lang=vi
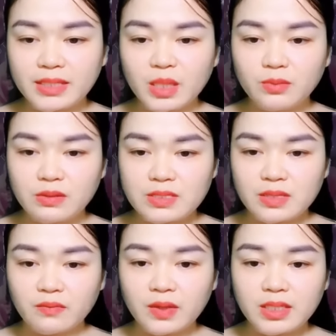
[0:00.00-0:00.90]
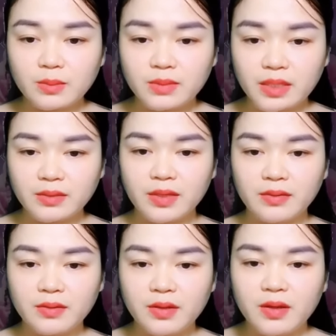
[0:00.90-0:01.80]
Trái tim Từ Sở Vân đập thình
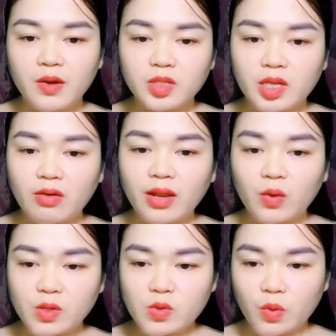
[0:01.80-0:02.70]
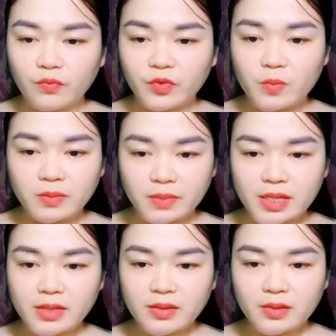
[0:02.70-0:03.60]
thịch. Đó là quỹ cổ phiếu bên
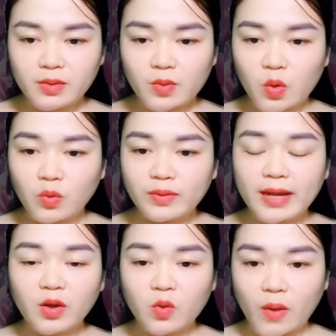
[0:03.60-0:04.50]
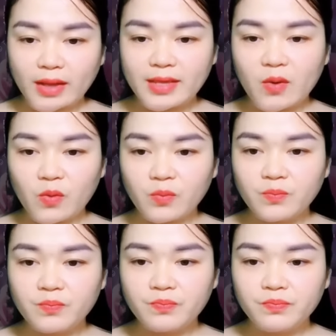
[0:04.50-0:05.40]
Mỹ. Cô đã nói quá nhiều.
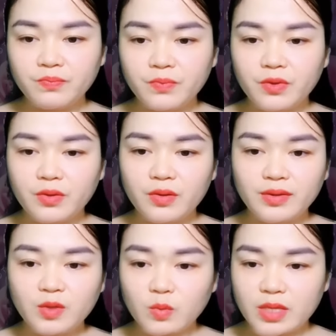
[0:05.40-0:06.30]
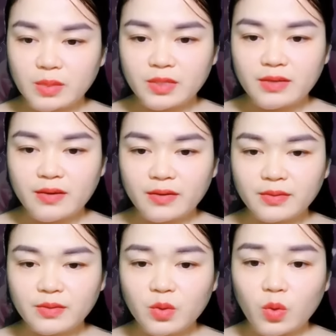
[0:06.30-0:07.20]
Không kịp nghĩ
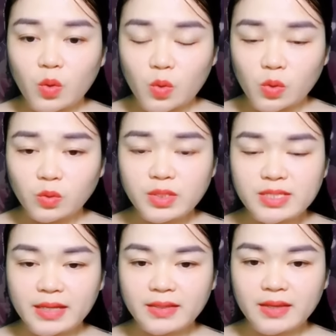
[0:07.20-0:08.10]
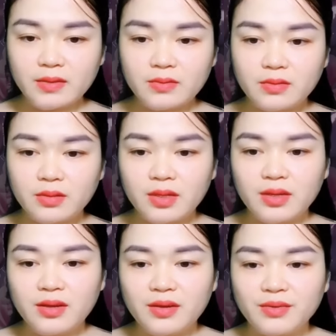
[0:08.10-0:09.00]
ngợi, cô cuống quýt giải thích.
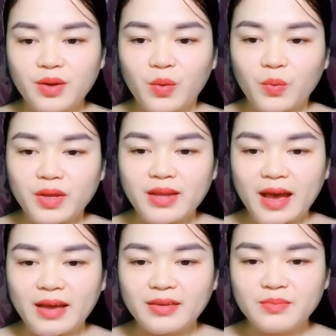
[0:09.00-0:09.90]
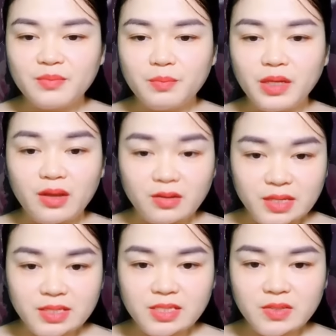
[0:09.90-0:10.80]
Cậu quên hả? Mình là
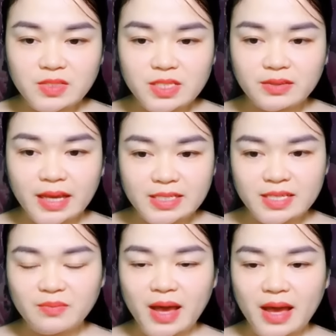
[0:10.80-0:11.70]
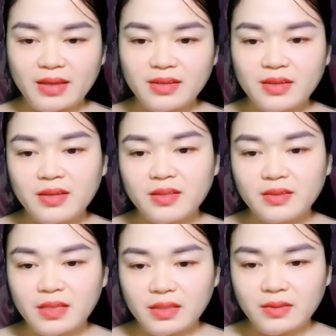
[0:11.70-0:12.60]
người dẫn chương trình tài chính mà.
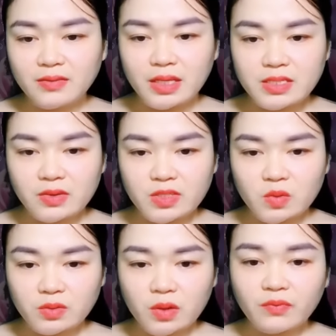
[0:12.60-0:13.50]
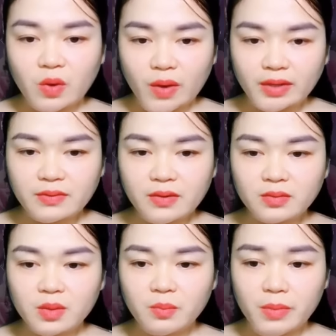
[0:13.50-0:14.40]
Tin tức thị trường trong nước và ngoài
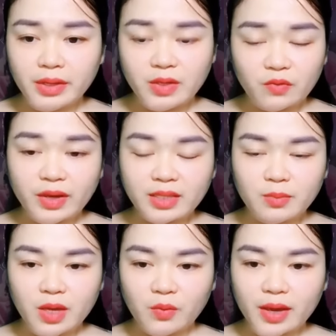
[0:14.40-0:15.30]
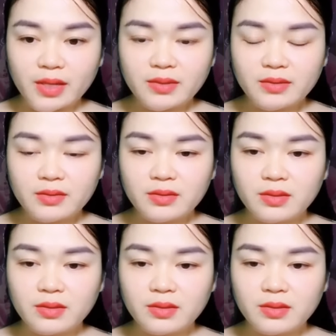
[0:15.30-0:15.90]
nước mình đều phải tìm hiểu hết.